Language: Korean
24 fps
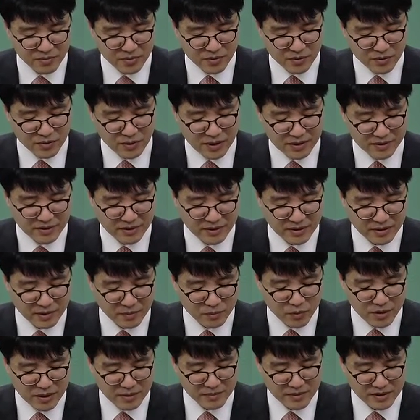비용이 과세가에
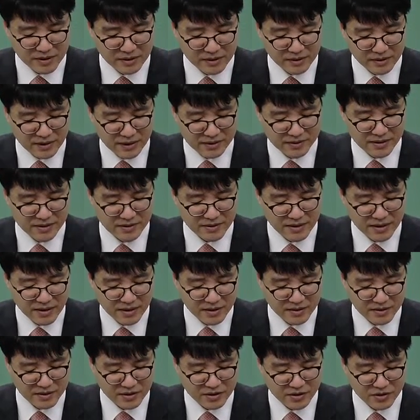포함되거나 가산돼야
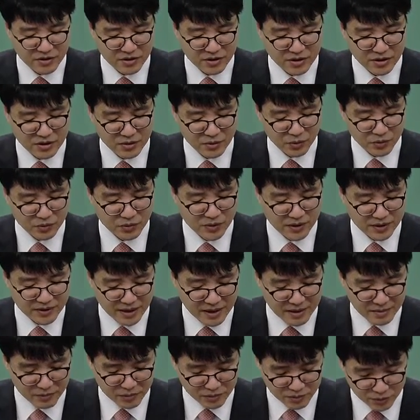하는지 요소에
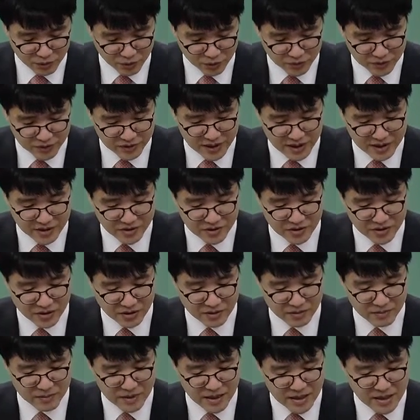대한 부분
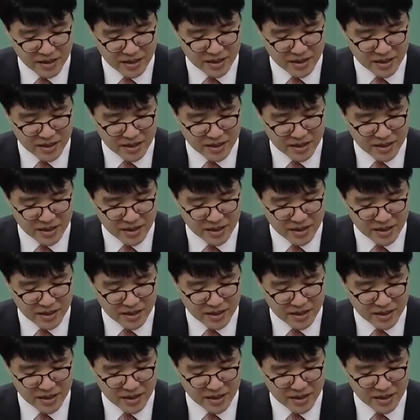쟁점